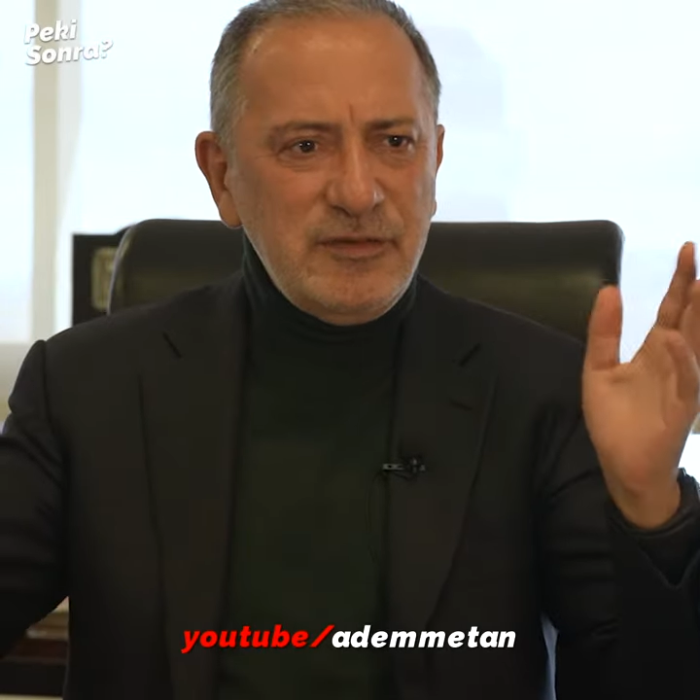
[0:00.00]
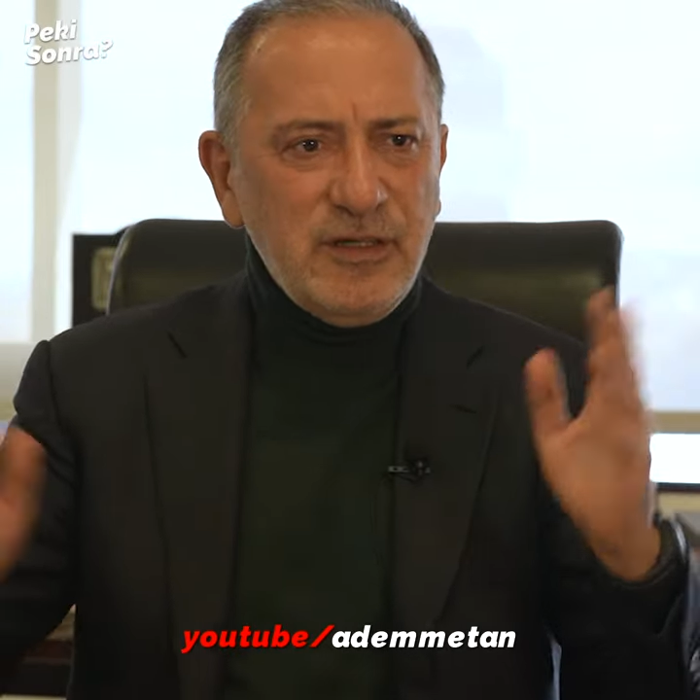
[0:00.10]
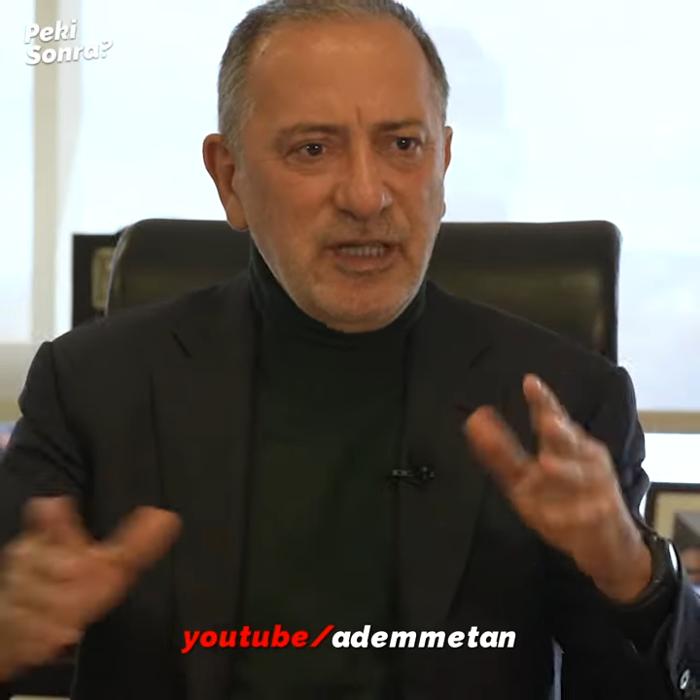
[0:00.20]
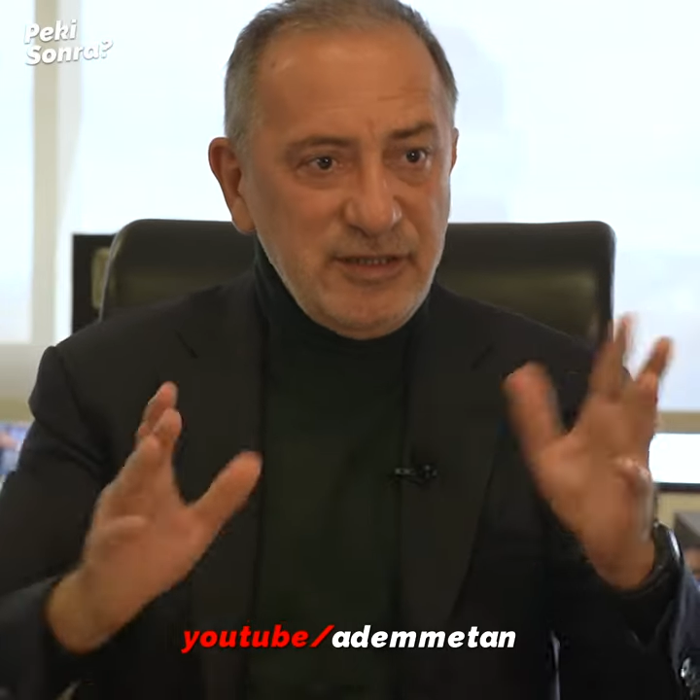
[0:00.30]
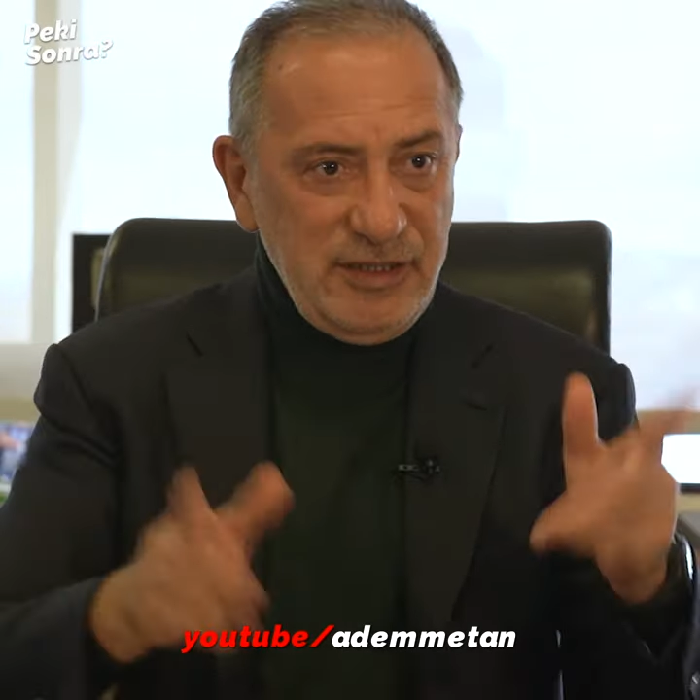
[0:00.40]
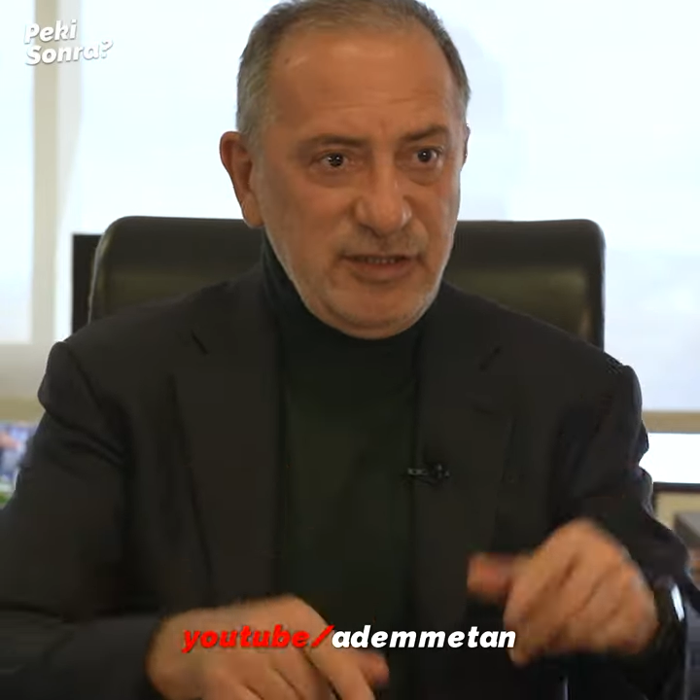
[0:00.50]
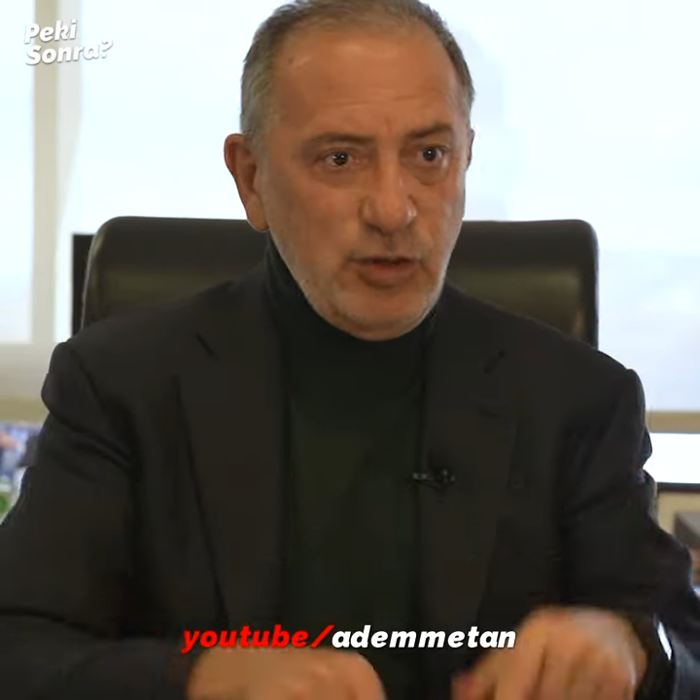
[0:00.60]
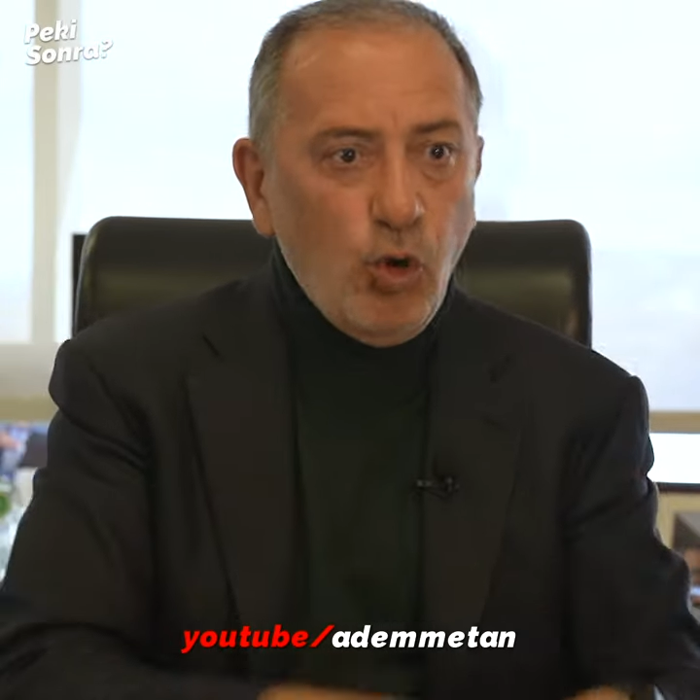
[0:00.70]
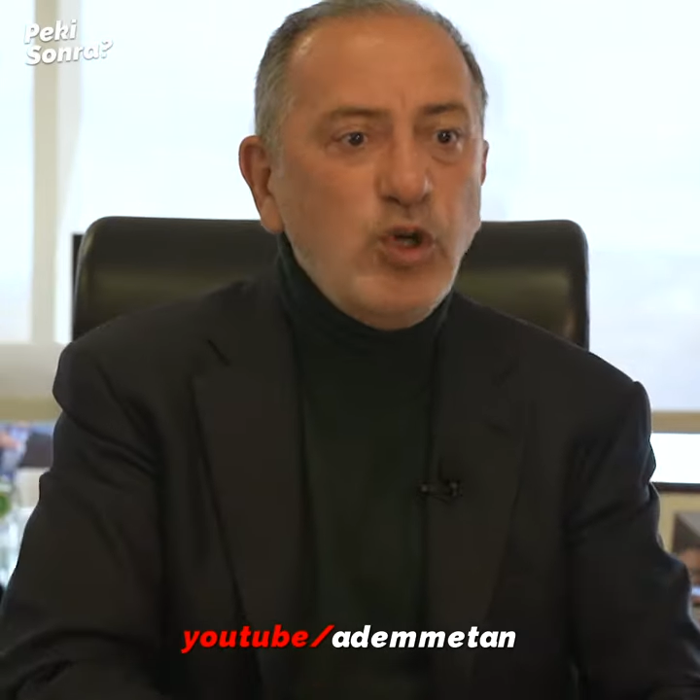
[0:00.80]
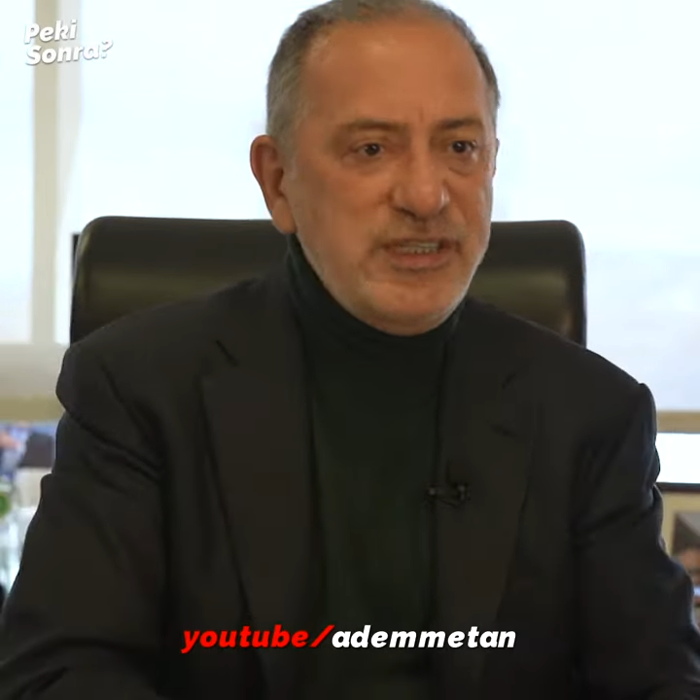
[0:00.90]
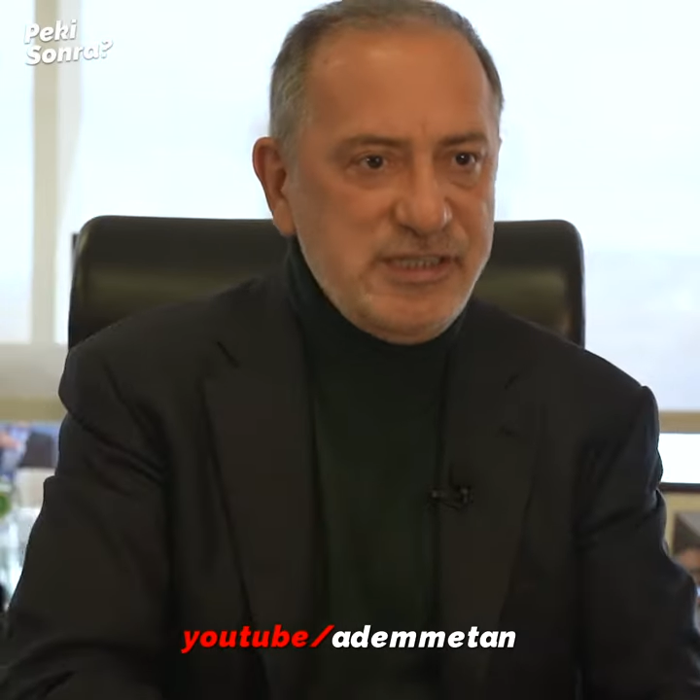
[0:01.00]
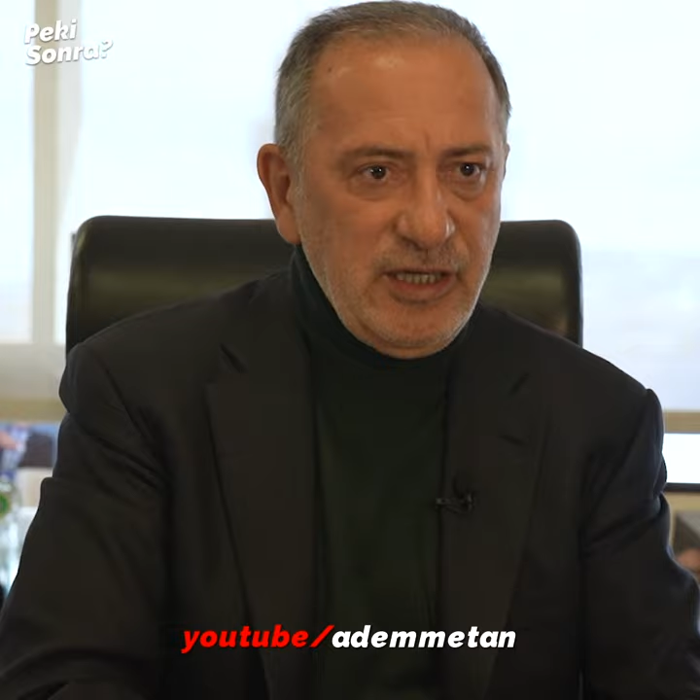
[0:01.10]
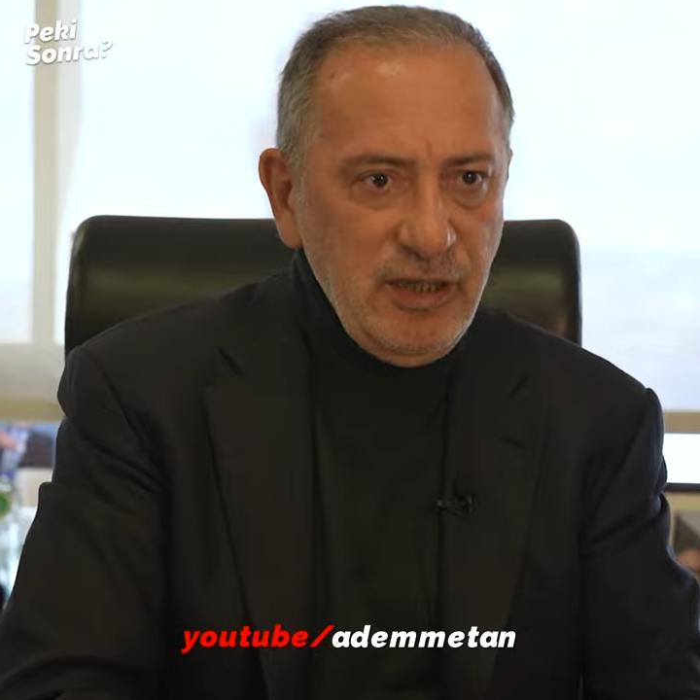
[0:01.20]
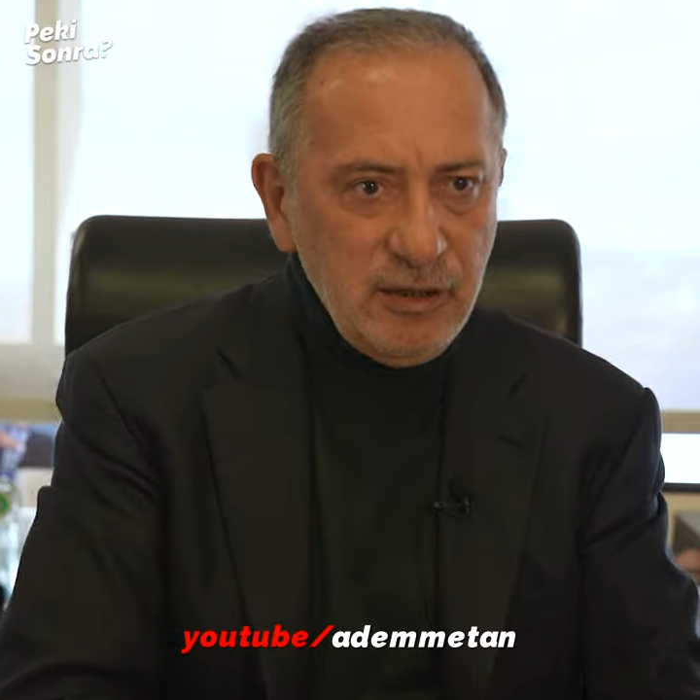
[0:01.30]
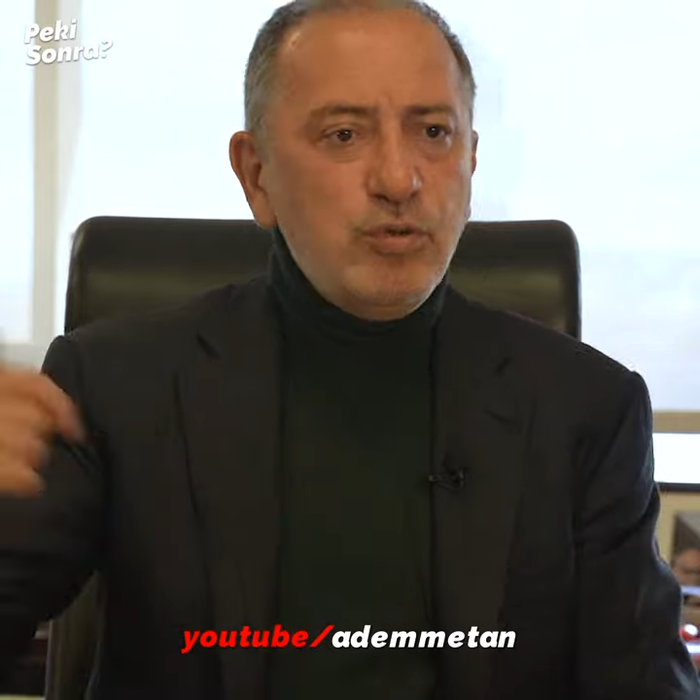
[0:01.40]
değil falan dediği o
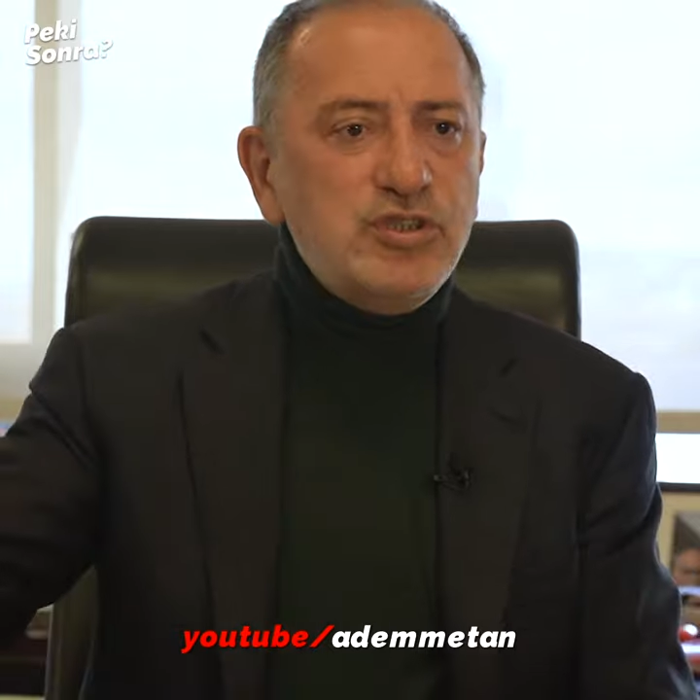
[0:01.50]
lise